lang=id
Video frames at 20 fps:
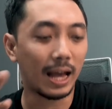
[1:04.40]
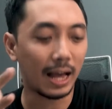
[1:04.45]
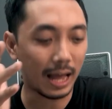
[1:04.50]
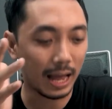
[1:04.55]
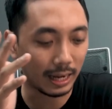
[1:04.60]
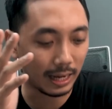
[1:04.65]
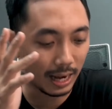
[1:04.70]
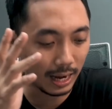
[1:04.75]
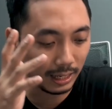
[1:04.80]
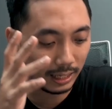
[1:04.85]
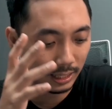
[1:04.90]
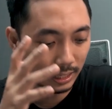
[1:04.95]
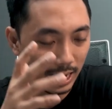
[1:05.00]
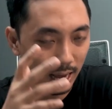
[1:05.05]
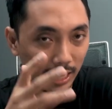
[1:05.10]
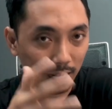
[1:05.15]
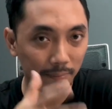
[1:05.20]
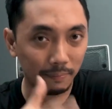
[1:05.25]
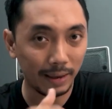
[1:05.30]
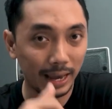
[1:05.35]
yang ada di
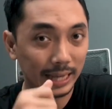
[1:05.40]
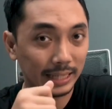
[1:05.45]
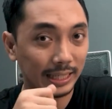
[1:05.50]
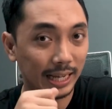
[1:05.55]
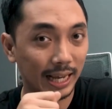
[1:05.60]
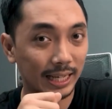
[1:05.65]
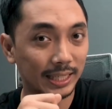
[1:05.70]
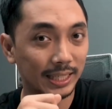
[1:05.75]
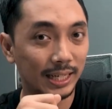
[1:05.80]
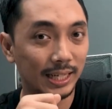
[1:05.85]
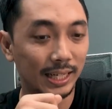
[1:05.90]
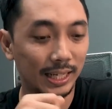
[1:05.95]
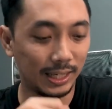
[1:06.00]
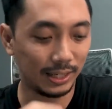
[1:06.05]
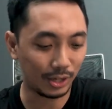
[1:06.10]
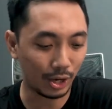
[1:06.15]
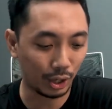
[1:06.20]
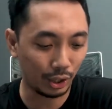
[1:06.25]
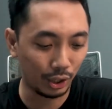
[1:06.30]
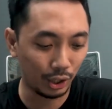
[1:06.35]
dalam SSD.
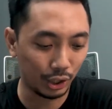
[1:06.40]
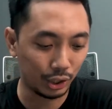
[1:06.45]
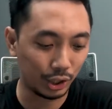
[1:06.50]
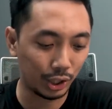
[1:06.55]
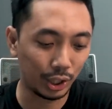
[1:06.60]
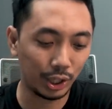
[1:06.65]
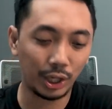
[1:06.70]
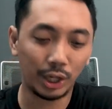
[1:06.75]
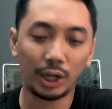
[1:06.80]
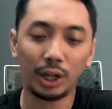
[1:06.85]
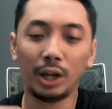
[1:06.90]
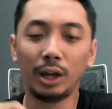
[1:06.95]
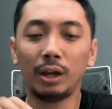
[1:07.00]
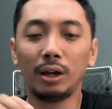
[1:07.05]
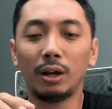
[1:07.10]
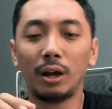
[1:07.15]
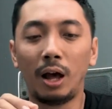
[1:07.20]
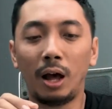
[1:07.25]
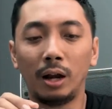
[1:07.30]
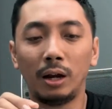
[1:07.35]
Jadi di sini
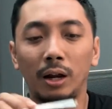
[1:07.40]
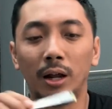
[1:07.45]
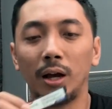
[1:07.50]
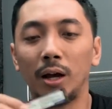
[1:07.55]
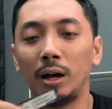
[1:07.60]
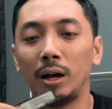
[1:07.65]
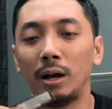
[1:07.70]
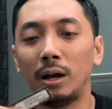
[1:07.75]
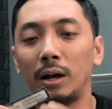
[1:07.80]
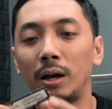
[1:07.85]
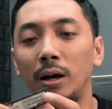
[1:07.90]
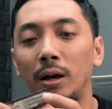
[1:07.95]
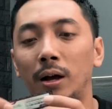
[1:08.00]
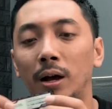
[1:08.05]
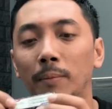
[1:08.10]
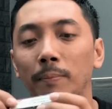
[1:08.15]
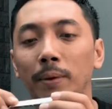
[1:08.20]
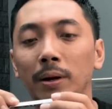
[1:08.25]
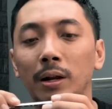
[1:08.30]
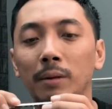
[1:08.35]
nih ada
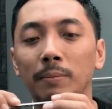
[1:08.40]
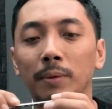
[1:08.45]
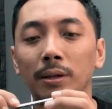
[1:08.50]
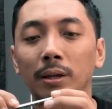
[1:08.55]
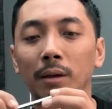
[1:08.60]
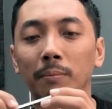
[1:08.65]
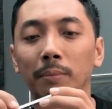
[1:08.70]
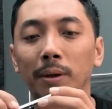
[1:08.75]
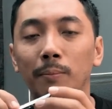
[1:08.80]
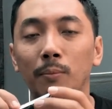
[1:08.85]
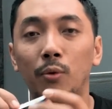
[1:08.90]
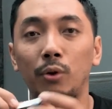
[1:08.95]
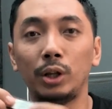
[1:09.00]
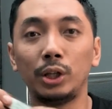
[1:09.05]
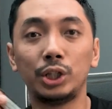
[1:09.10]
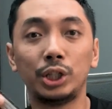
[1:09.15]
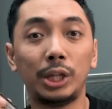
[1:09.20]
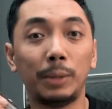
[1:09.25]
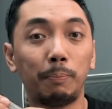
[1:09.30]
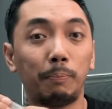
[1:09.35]
apa namanya memory
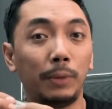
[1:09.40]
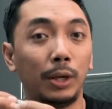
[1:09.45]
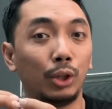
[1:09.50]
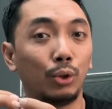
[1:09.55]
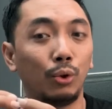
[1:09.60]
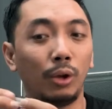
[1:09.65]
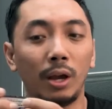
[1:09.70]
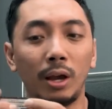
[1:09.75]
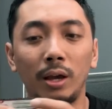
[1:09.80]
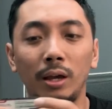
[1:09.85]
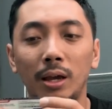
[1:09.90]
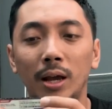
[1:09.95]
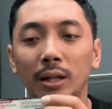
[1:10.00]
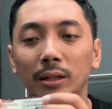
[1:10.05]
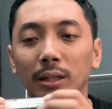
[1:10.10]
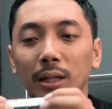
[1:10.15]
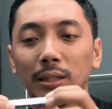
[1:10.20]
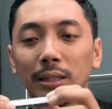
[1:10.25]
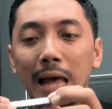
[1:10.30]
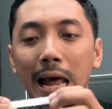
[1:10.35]
chip gitu ya yang
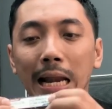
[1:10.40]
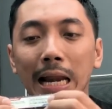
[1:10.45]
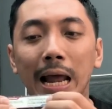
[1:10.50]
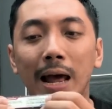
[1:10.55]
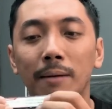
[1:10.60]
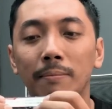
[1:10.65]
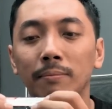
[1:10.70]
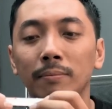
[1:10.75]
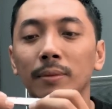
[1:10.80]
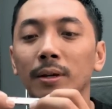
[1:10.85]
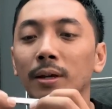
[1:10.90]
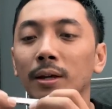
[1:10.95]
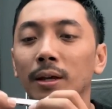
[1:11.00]
tertanam